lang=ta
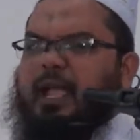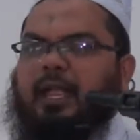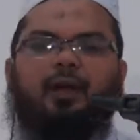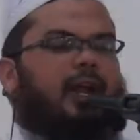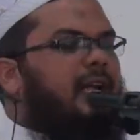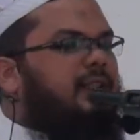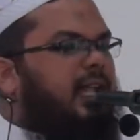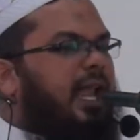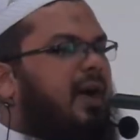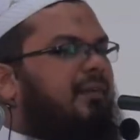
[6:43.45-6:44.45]
இந்த
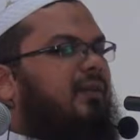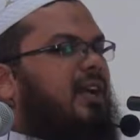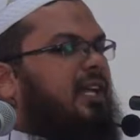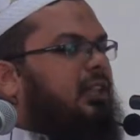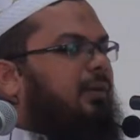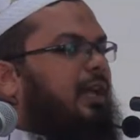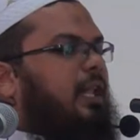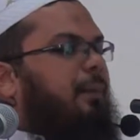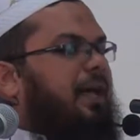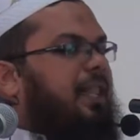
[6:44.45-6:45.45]
உலகத்திலே அவன் வகித்து
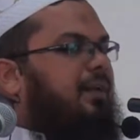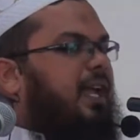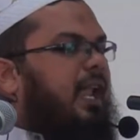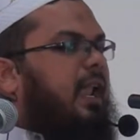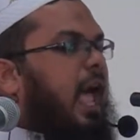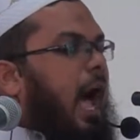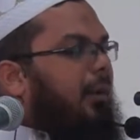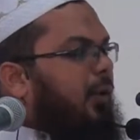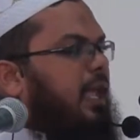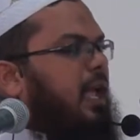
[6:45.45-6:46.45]
வந்த பதவிகள்
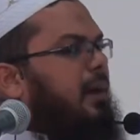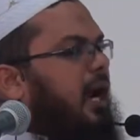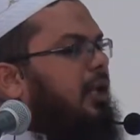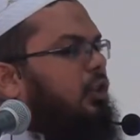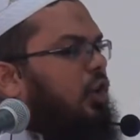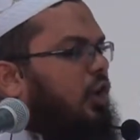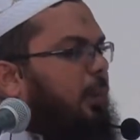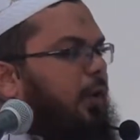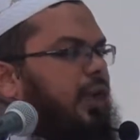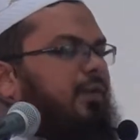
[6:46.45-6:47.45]
அவனுடைய மரணத்தோடு
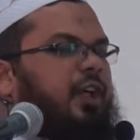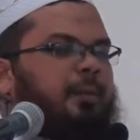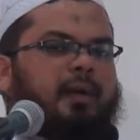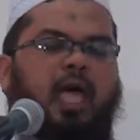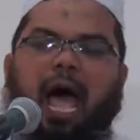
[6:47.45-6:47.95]
போய்விடும்